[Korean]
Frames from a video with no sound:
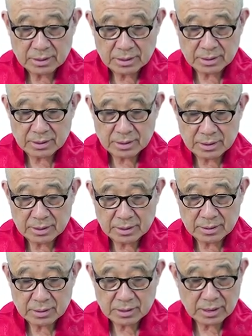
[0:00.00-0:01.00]
에,
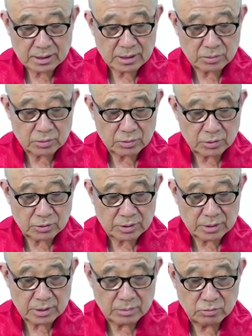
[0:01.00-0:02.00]
상자부
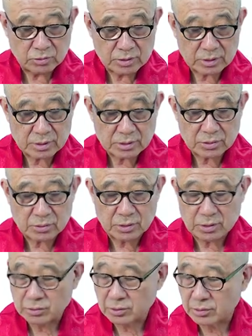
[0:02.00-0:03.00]
불교는 인문적 테스트로
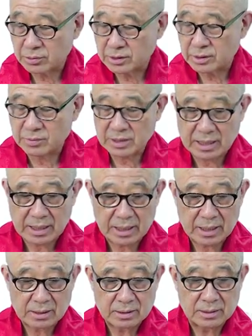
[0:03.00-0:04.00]
이용되고 있습니다
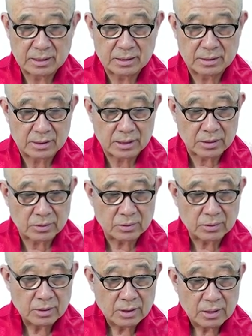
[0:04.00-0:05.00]
이제 이런 얘기고
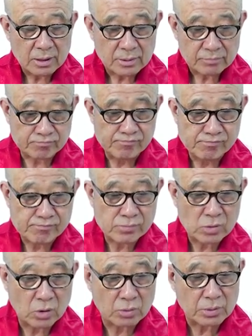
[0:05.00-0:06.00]

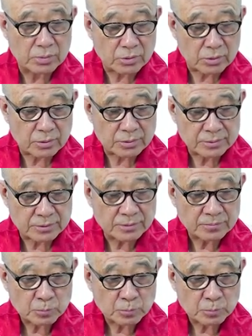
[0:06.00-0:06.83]
오비뷰 응?